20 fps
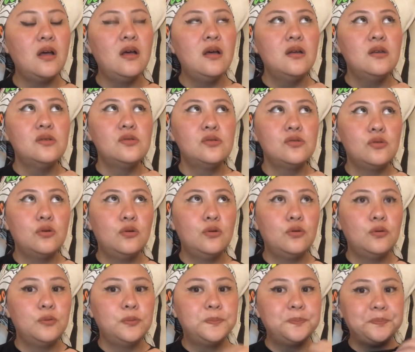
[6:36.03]
So,
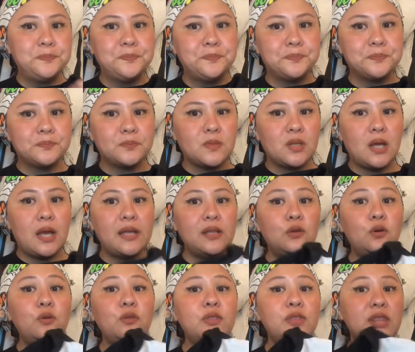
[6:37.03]
I
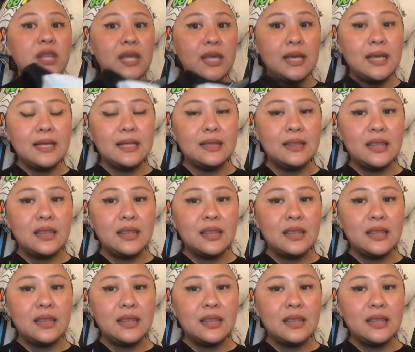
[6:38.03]
don't think